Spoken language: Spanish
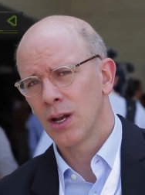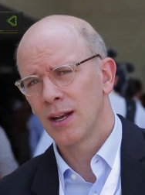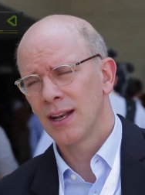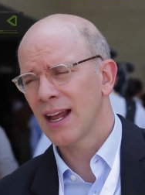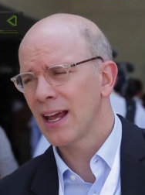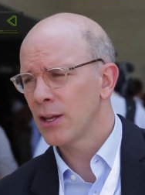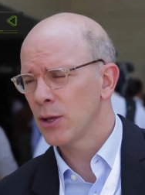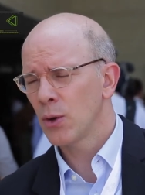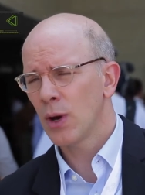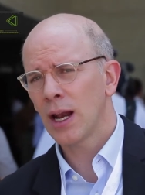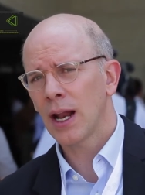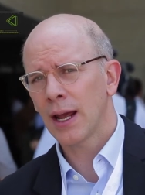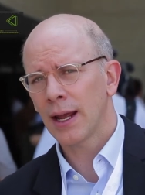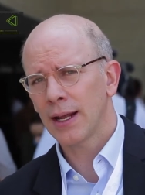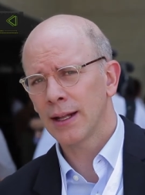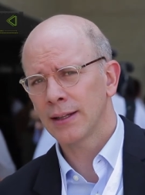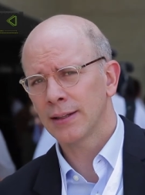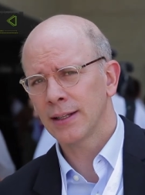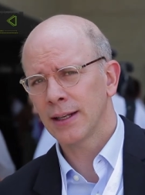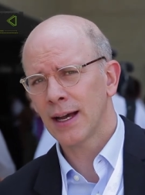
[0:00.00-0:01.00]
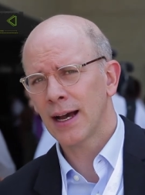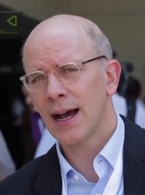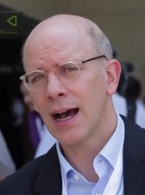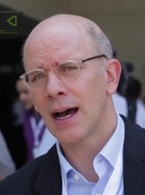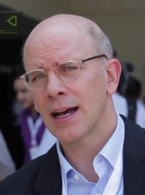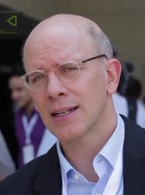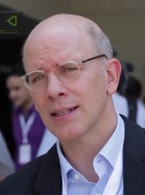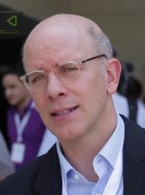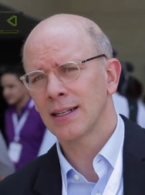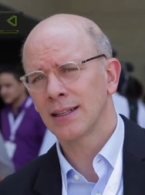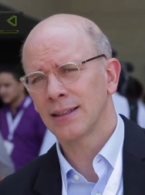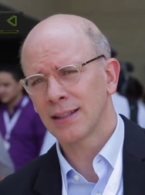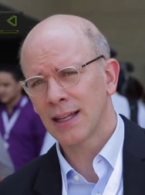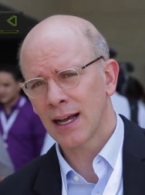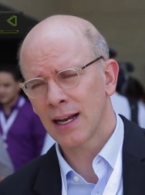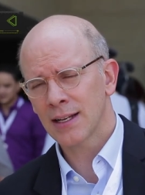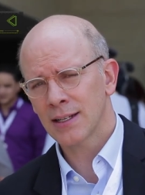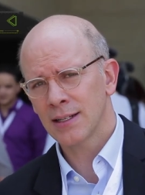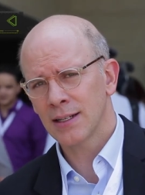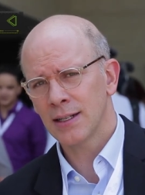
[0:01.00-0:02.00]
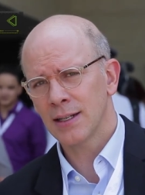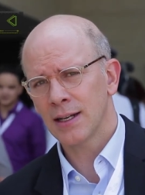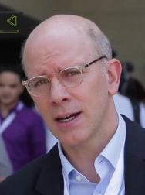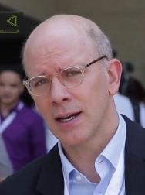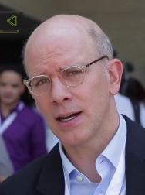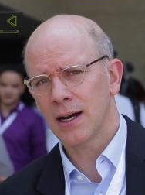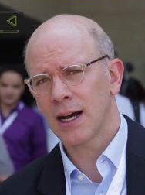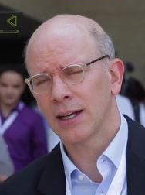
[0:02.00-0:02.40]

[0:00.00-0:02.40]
Le ayuda a la gente a sentarse,